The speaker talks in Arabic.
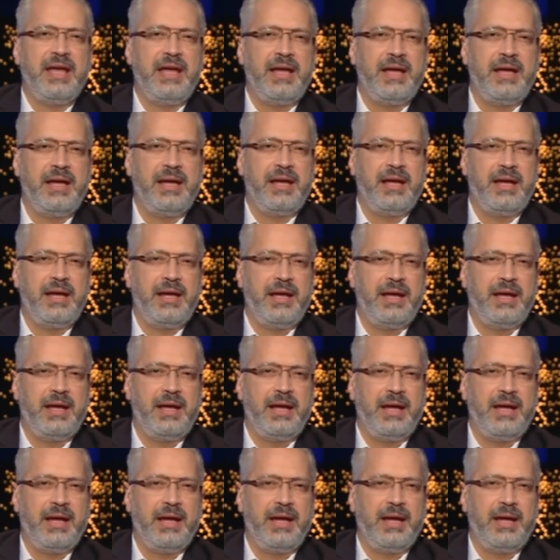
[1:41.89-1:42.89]

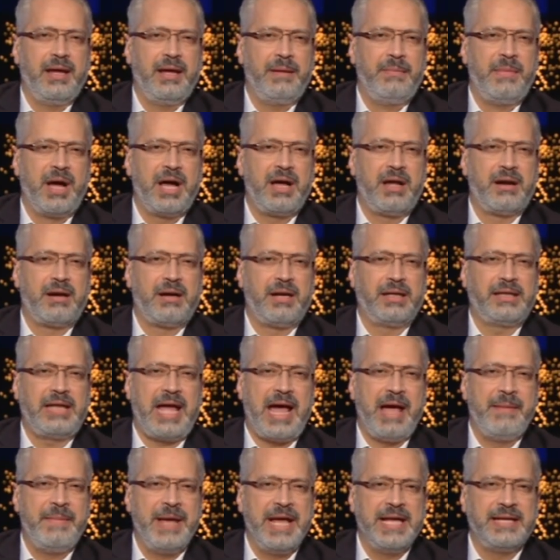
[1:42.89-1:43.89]
آه، مقرات
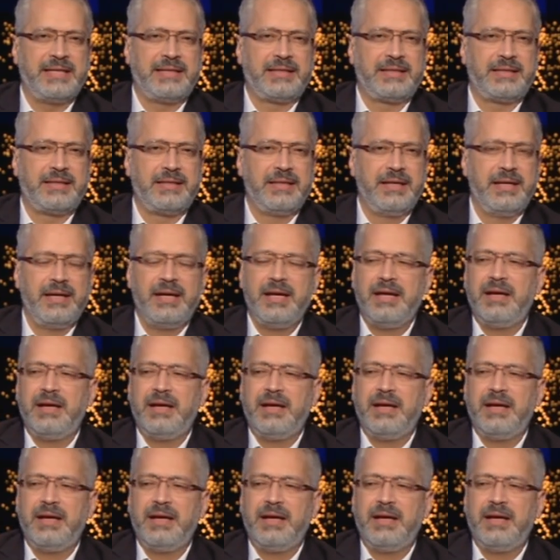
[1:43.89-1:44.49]
حماس